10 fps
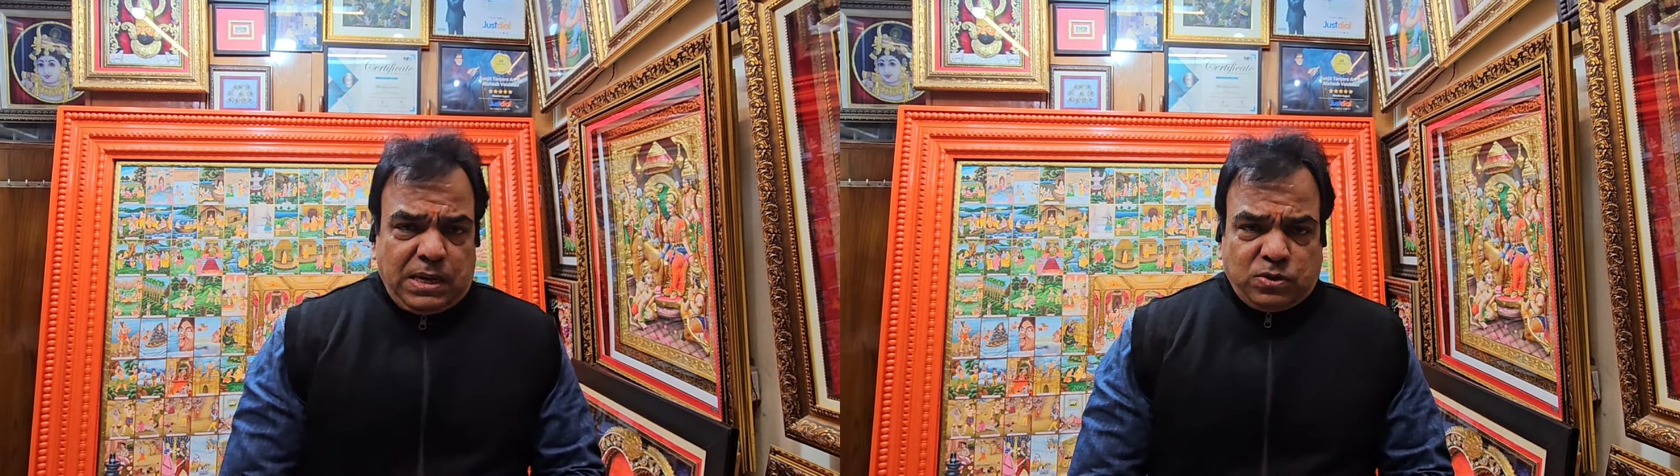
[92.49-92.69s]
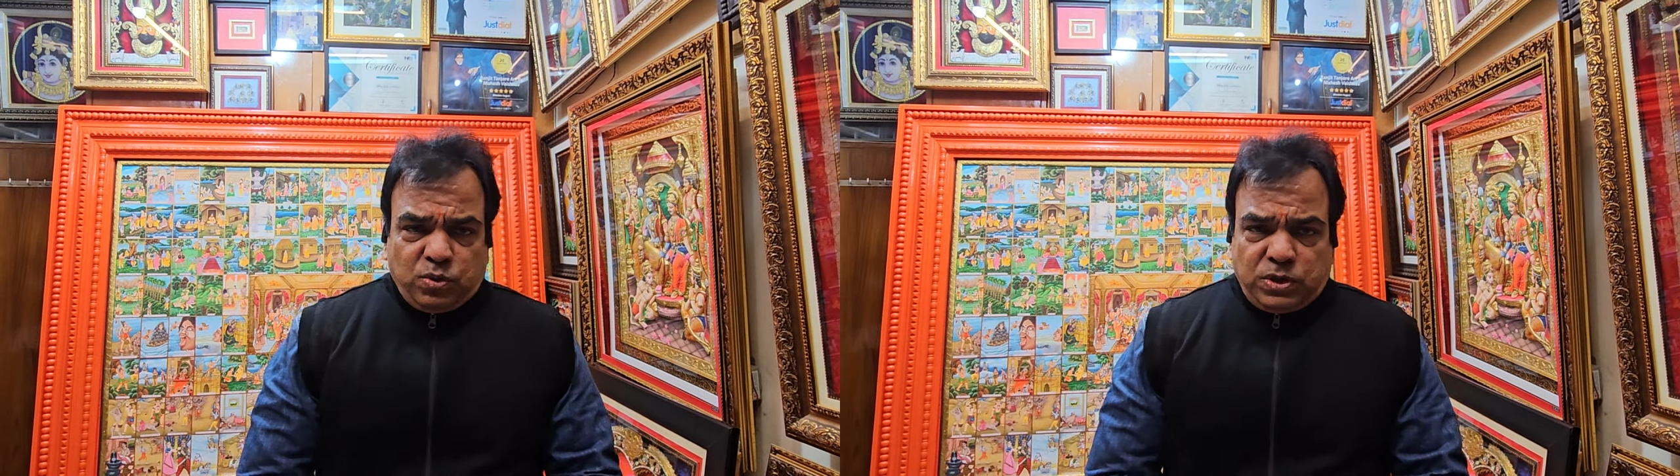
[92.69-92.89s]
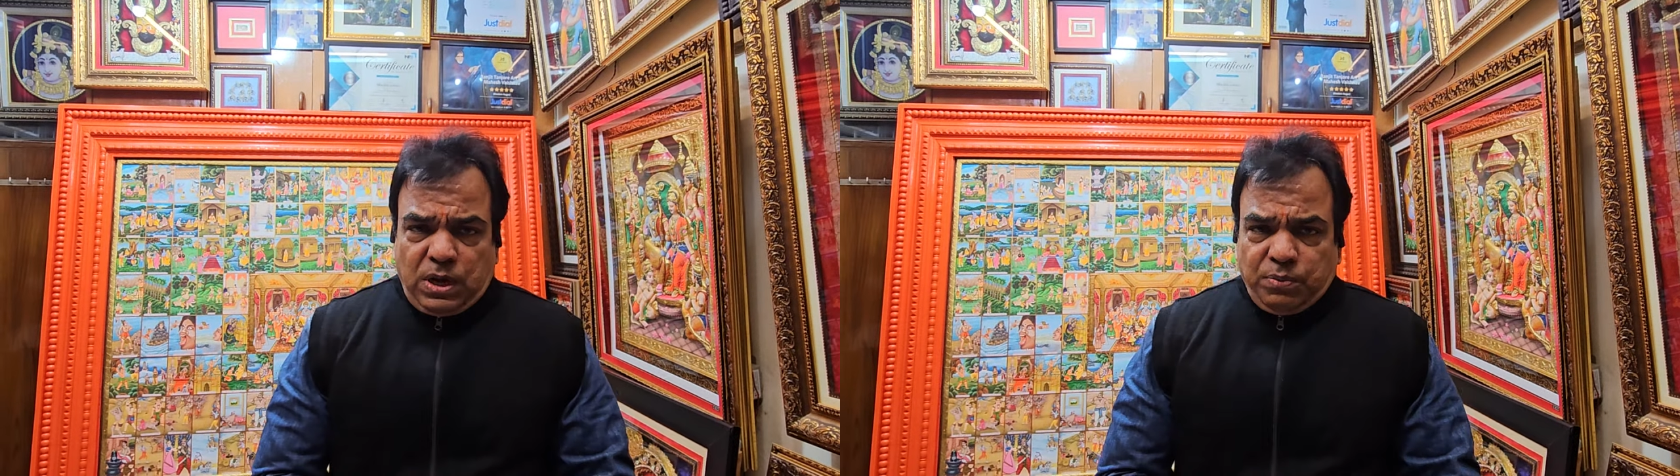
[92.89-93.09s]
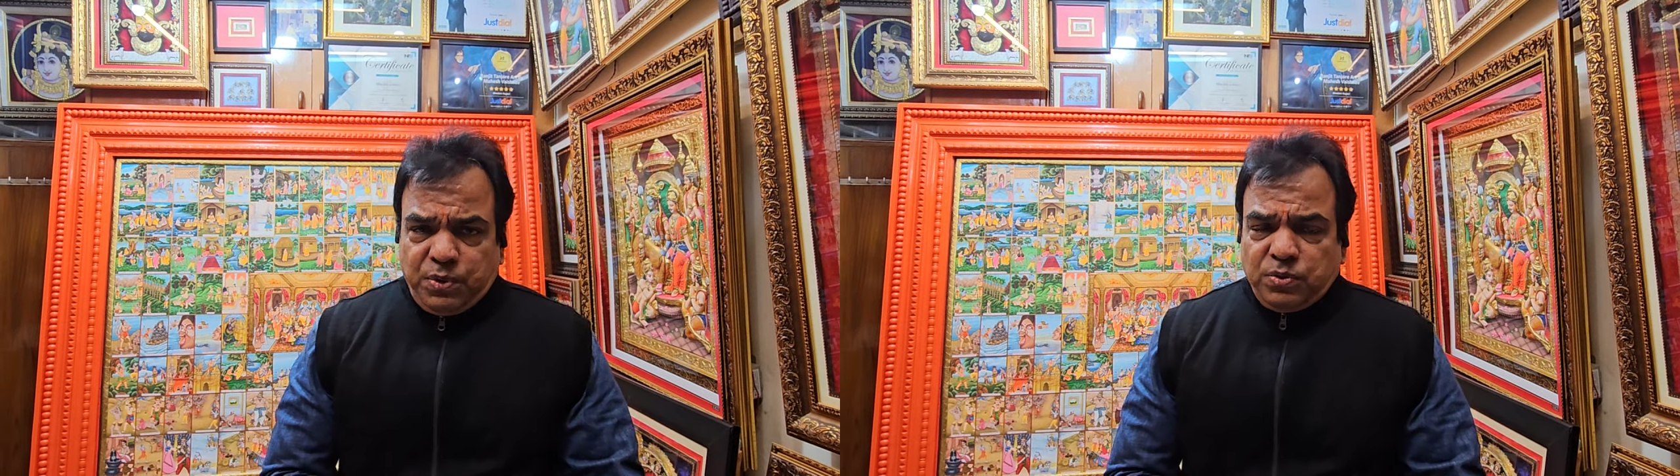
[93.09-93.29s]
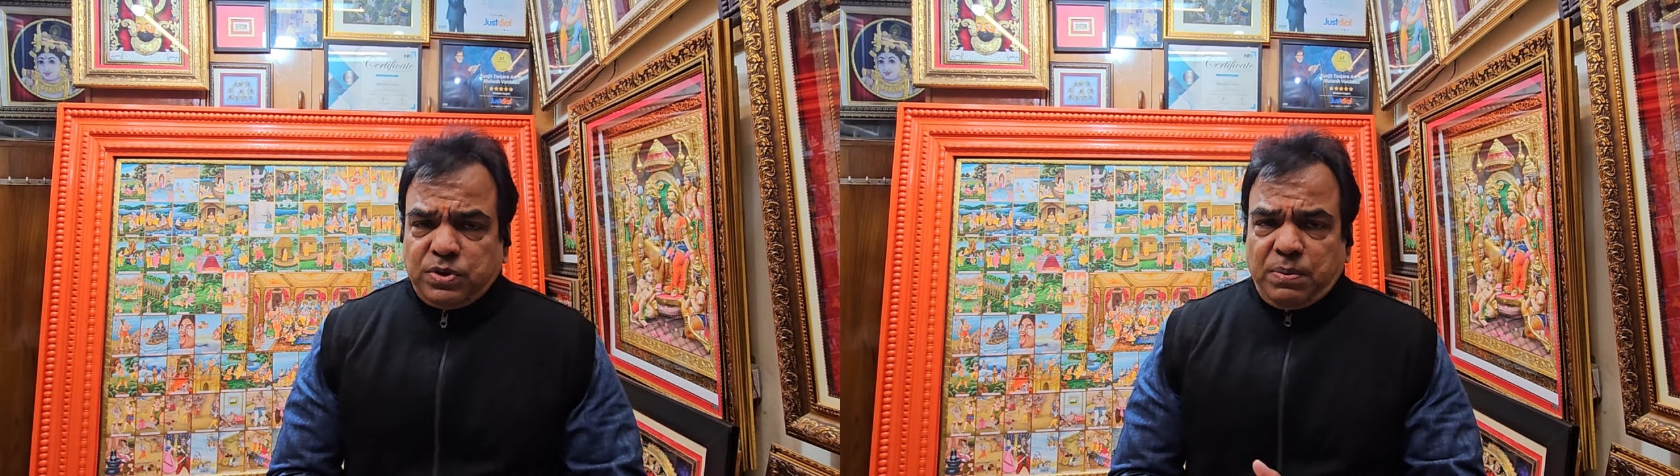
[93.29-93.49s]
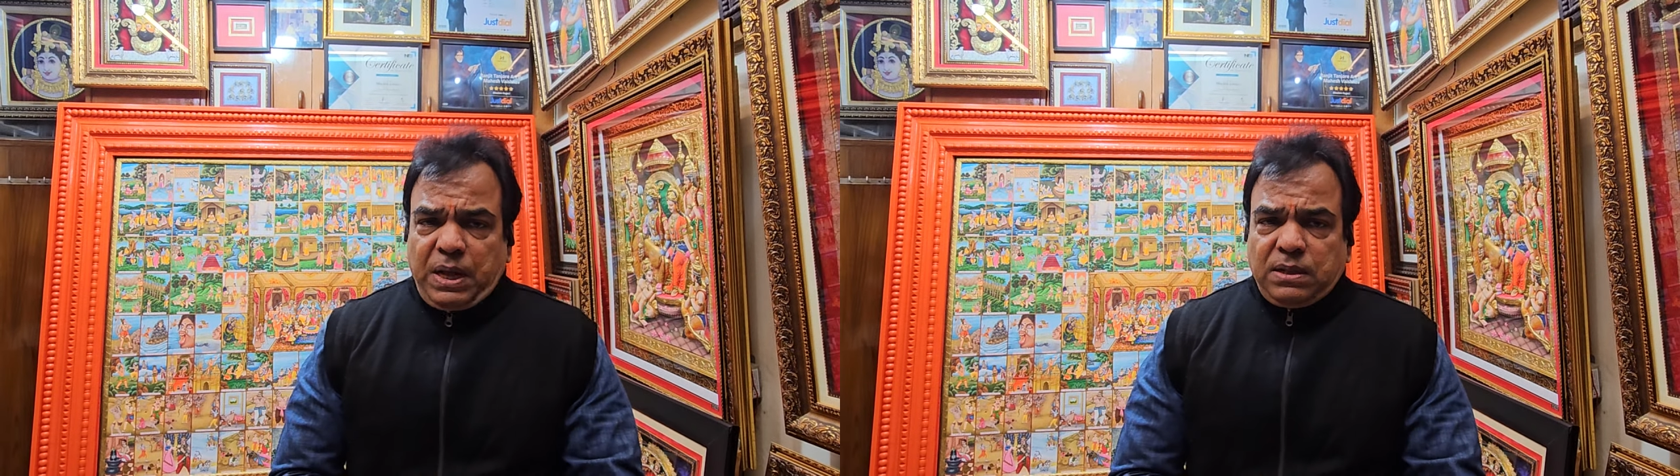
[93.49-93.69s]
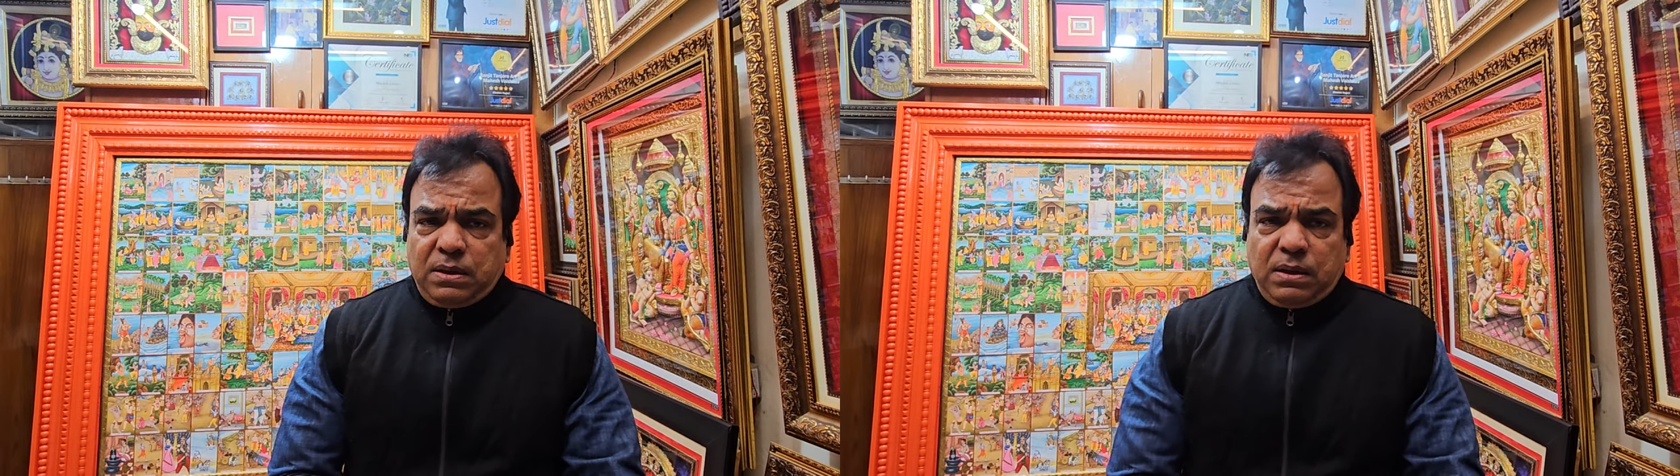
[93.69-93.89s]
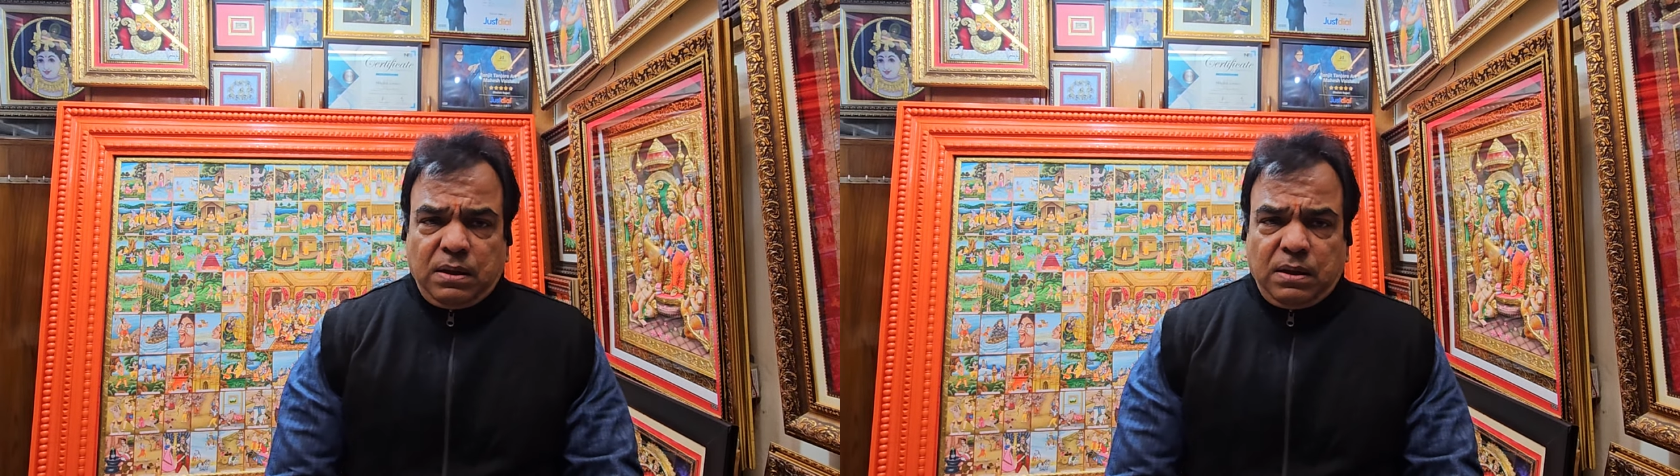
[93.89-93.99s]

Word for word: का सोचा फिर उसके बाद